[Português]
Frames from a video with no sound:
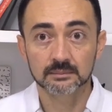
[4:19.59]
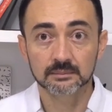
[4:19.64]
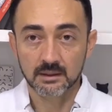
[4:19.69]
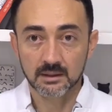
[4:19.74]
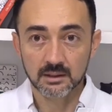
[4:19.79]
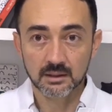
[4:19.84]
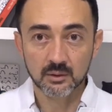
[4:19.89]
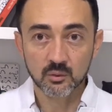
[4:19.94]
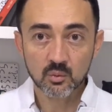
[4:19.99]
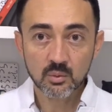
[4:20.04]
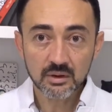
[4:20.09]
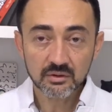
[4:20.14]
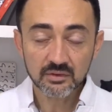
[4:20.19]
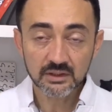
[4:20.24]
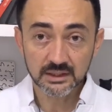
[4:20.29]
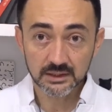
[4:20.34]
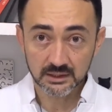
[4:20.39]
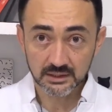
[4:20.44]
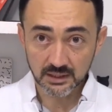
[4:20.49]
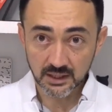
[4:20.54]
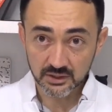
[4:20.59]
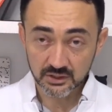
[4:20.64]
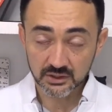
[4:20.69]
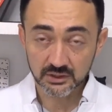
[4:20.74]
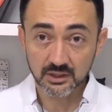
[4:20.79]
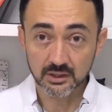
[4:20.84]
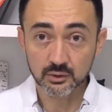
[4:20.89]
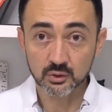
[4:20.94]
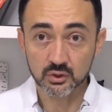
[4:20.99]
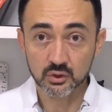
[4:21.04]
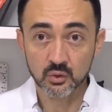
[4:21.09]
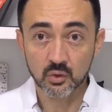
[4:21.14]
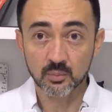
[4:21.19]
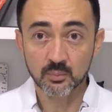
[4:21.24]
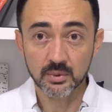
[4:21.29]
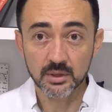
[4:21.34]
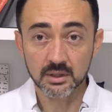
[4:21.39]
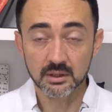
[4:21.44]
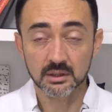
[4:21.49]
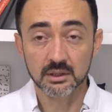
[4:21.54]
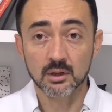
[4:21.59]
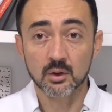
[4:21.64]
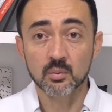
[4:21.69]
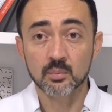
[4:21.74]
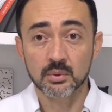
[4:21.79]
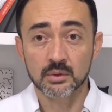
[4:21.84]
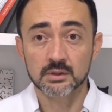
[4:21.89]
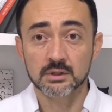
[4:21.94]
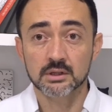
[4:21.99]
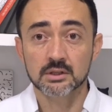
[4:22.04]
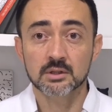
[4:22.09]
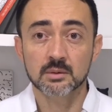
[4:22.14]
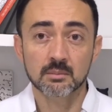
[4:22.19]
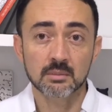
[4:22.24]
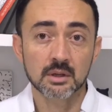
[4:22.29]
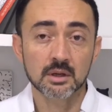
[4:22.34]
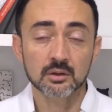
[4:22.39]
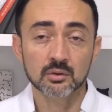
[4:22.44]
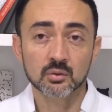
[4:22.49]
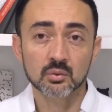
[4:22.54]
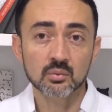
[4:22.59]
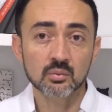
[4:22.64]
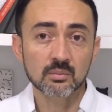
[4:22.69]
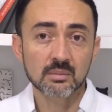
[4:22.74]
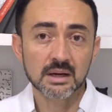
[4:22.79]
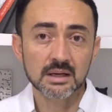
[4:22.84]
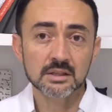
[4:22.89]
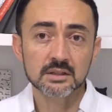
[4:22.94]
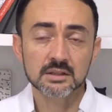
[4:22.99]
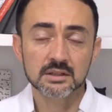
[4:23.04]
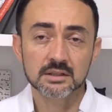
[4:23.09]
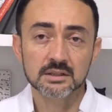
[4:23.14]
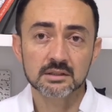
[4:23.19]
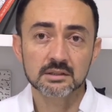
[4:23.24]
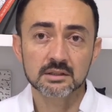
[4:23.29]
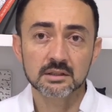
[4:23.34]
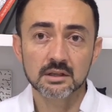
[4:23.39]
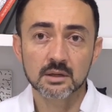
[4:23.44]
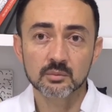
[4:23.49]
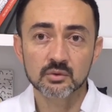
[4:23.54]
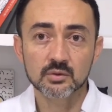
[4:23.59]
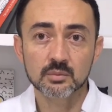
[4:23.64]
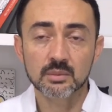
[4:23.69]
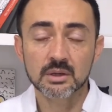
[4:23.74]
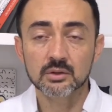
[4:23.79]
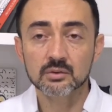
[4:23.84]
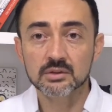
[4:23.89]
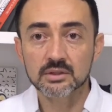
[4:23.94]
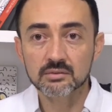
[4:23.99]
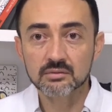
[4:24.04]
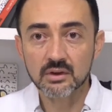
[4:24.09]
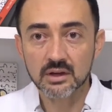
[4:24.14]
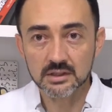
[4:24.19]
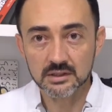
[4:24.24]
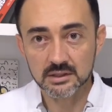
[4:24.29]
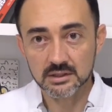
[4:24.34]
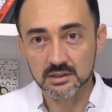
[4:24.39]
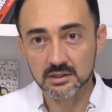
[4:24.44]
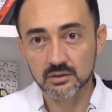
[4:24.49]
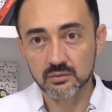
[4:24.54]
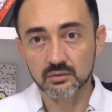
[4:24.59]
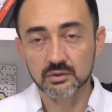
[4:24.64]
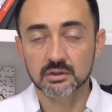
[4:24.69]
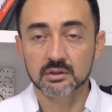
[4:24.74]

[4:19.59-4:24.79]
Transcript: É uma vantagem da endoscopia é que é um procedimento mais, digamos, menos invasivo.